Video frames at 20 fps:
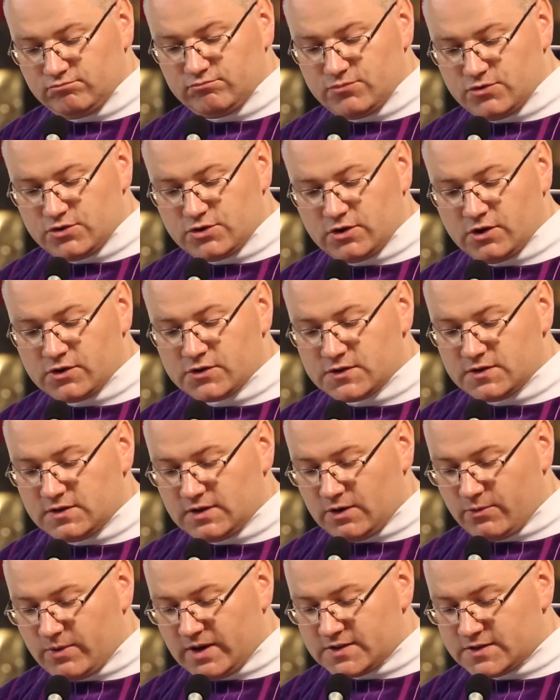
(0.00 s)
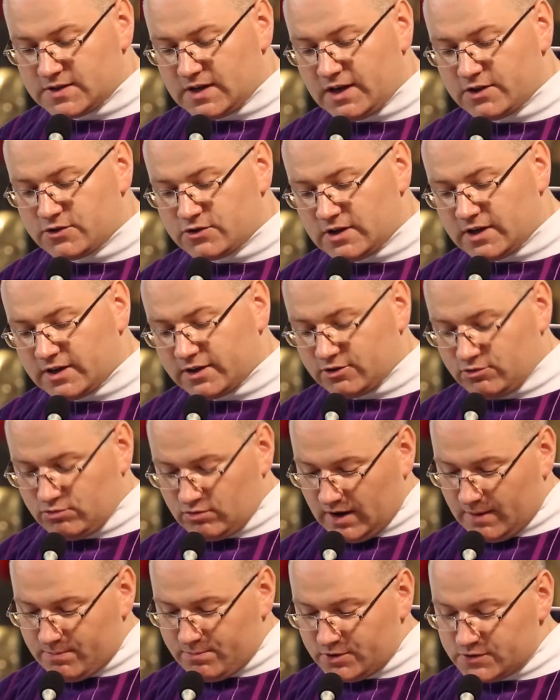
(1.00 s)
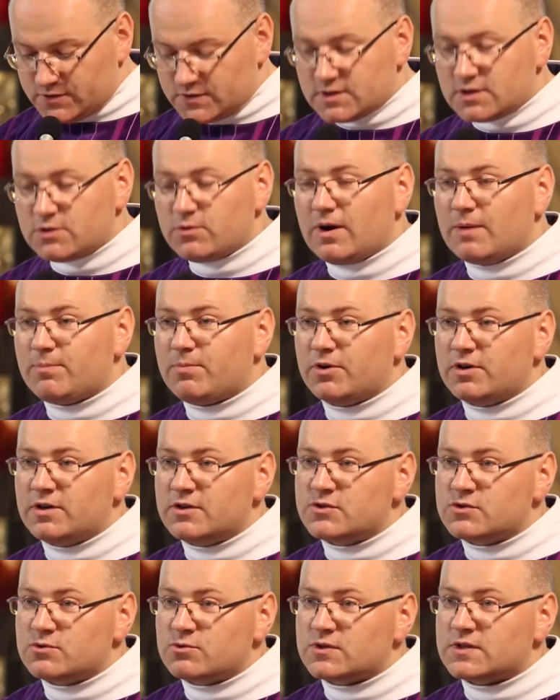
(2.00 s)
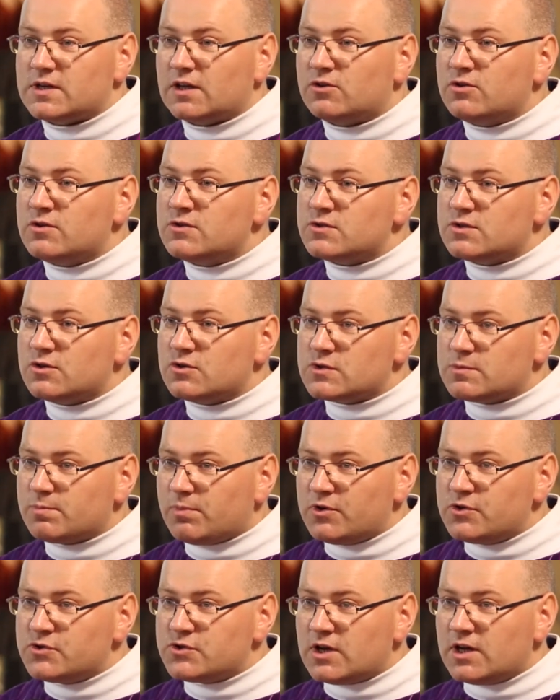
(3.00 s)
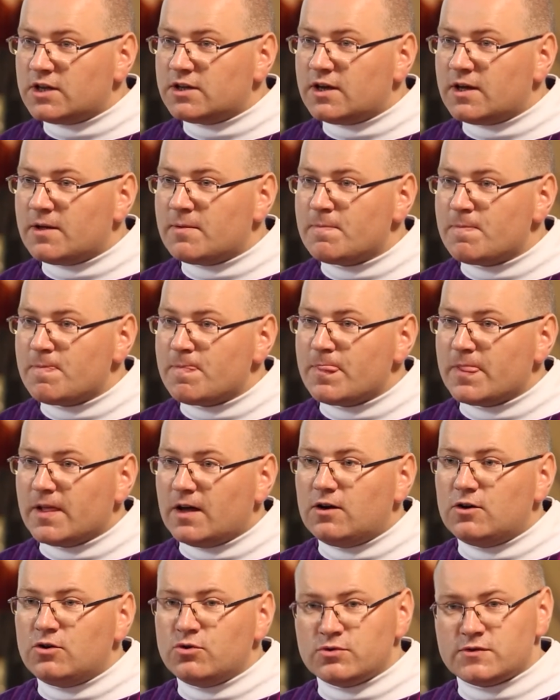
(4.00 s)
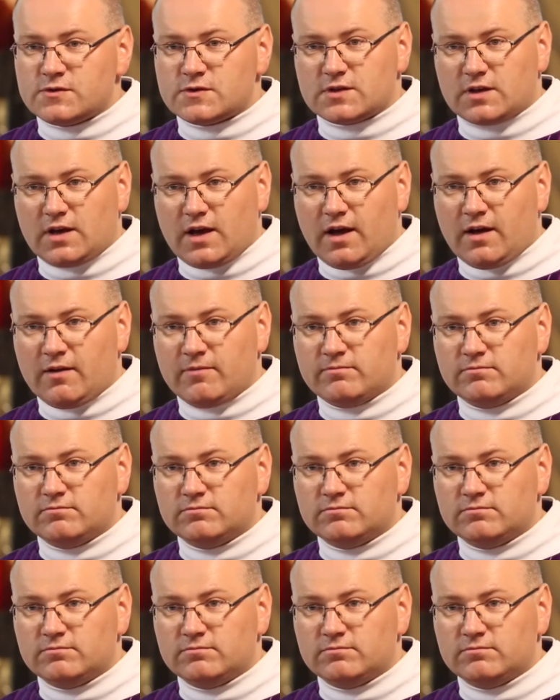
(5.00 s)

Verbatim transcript: siostrę łazarza, która posyła po Jezusa. To jest to spojrzenie ludzkie.